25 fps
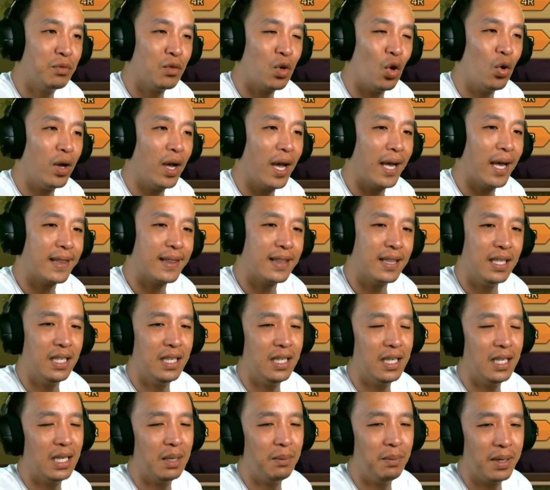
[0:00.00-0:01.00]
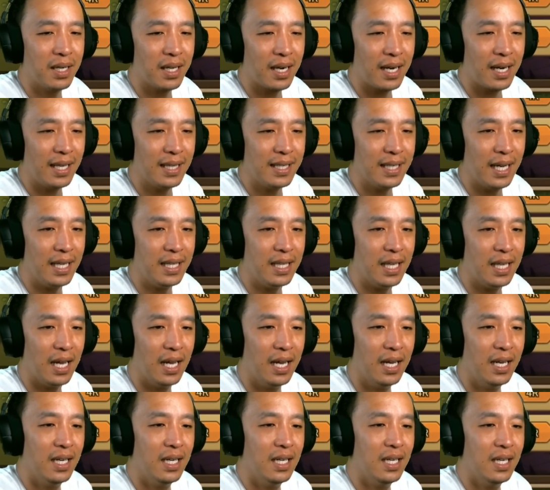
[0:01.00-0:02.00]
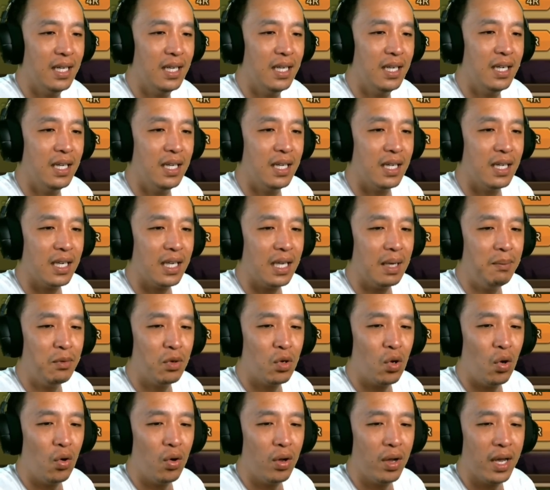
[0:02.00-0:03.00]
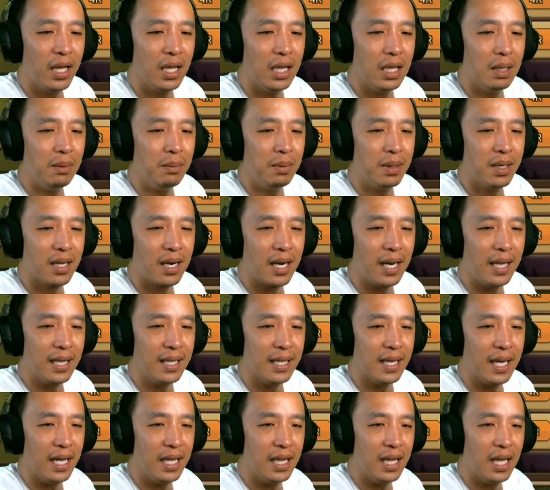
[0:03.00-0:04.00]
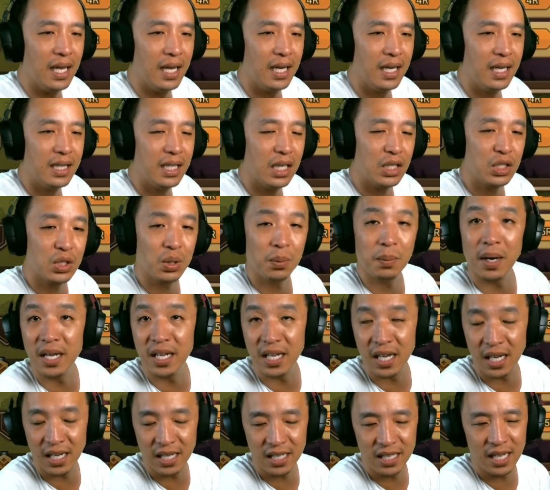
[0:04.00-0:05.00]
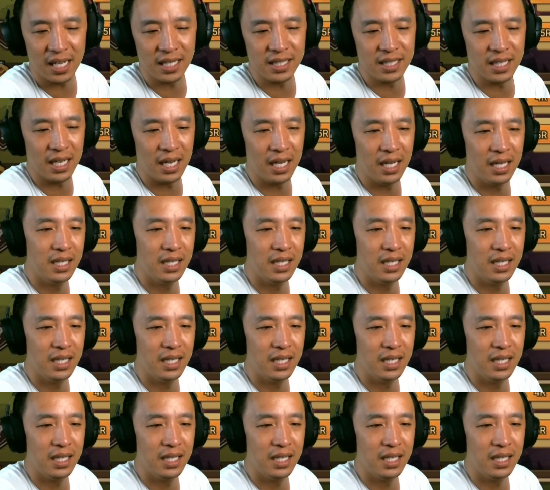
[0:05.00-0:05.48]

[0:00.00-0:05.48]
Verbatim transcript: Konget. Ini lebih keren kayaknya. Kim Konget lebih keren kayaknya. Kita coba yang ini aja.